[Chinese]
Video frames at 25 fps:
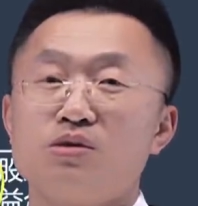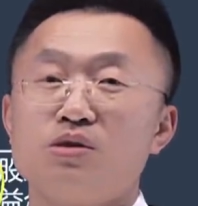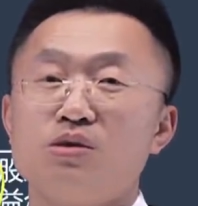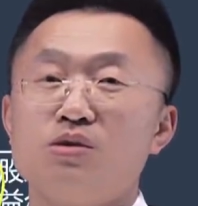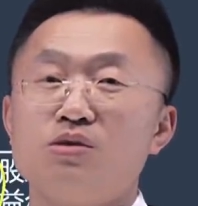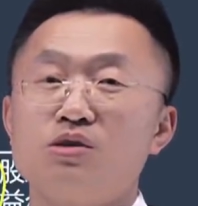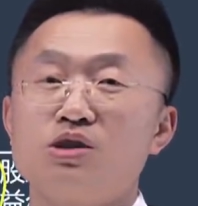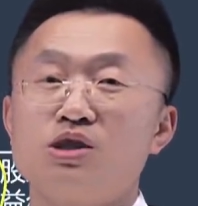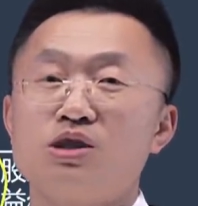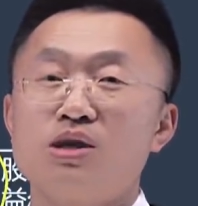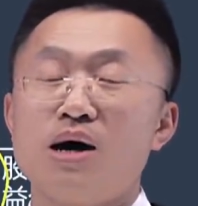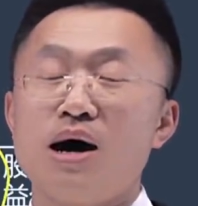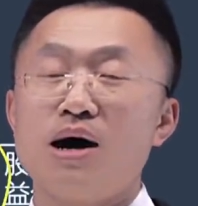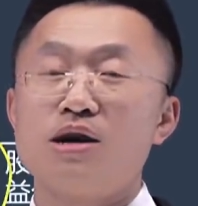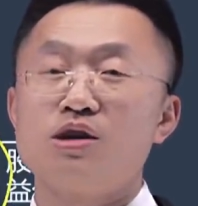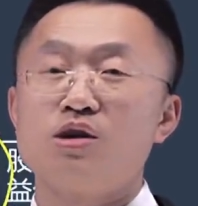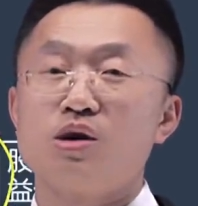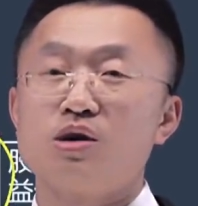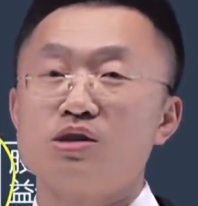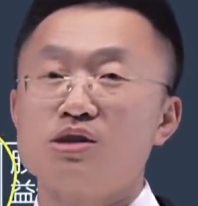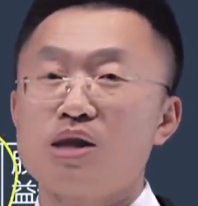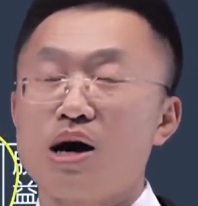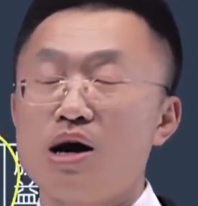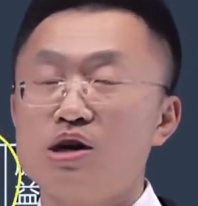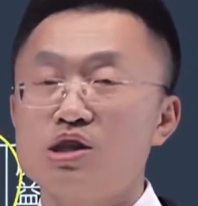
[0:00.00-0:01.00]
都是按
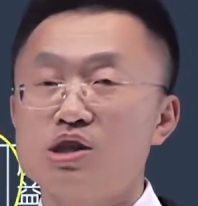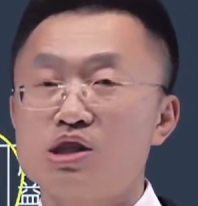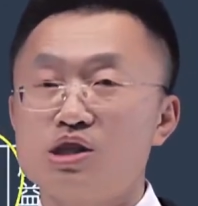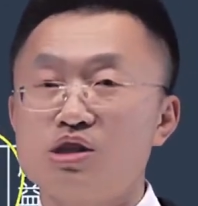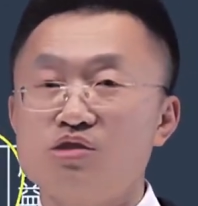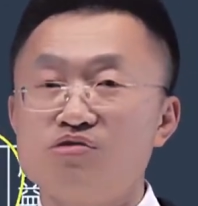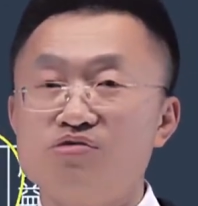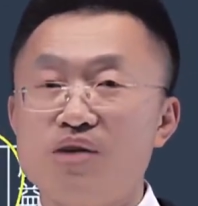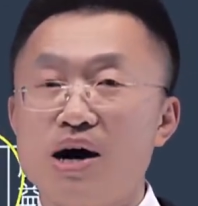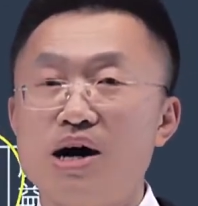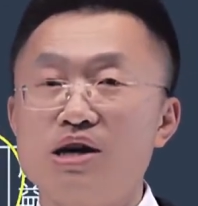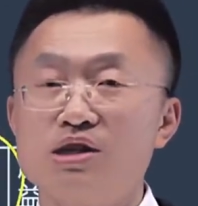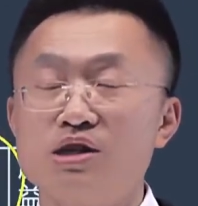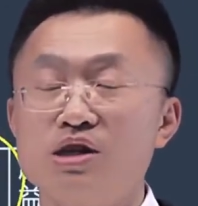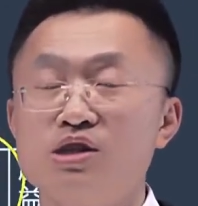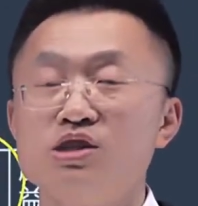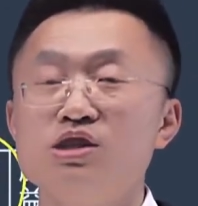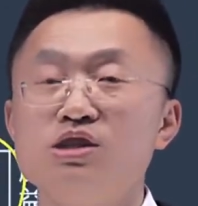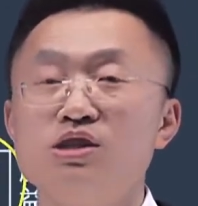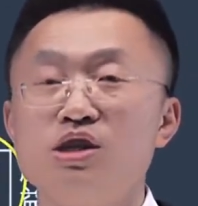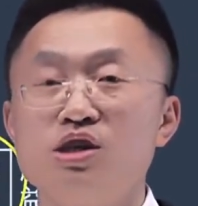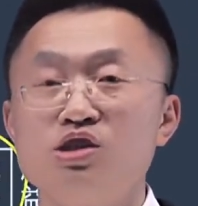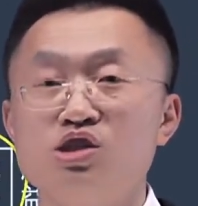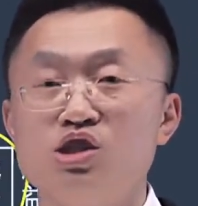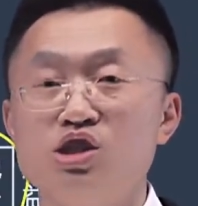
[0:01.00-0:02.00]
照当时发生
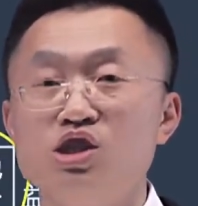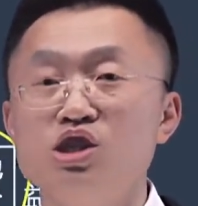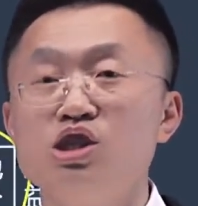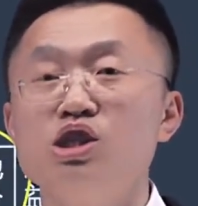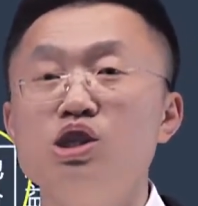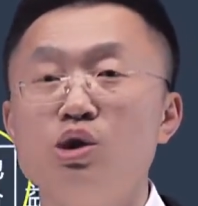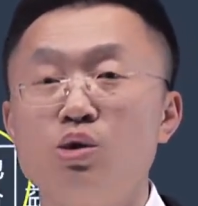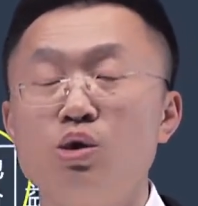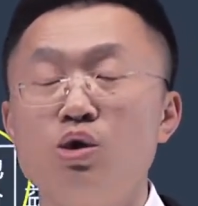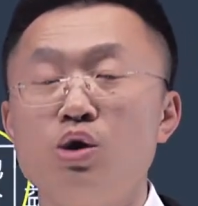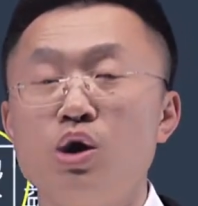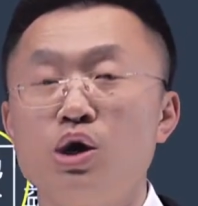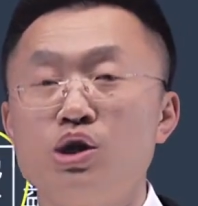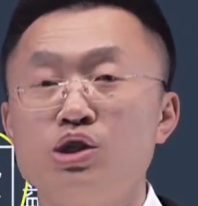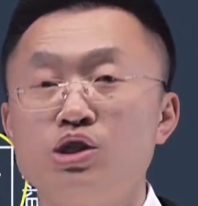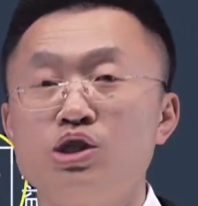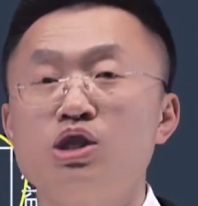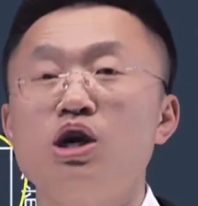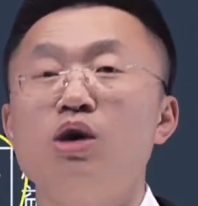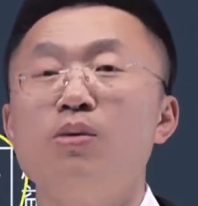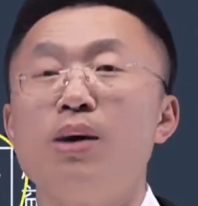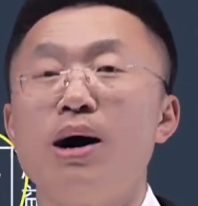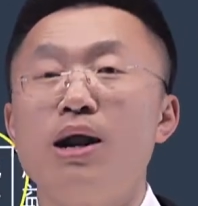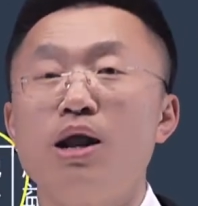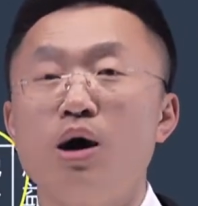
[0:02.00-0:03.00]
日的即期汇率
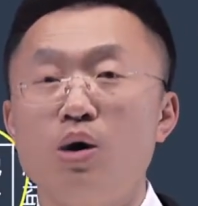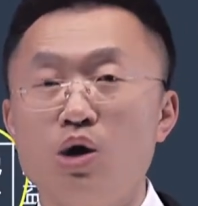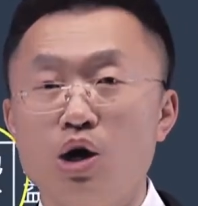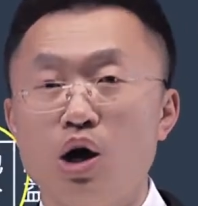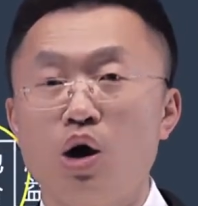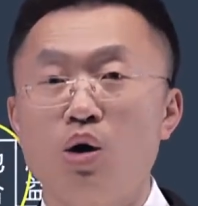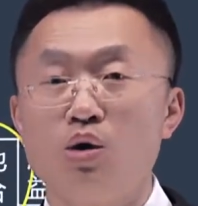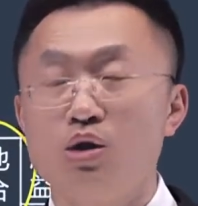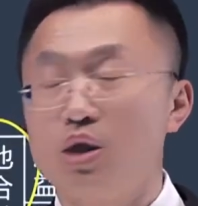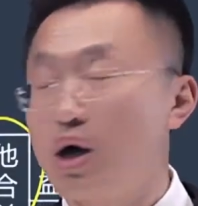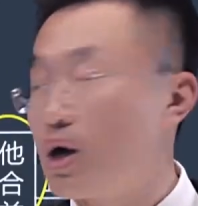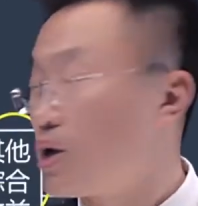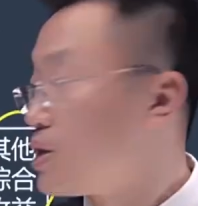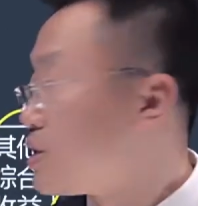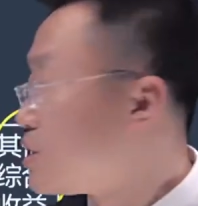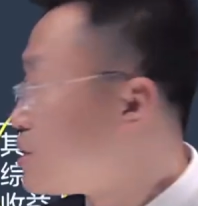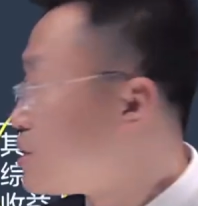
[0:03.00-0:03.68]
折完了以后呢，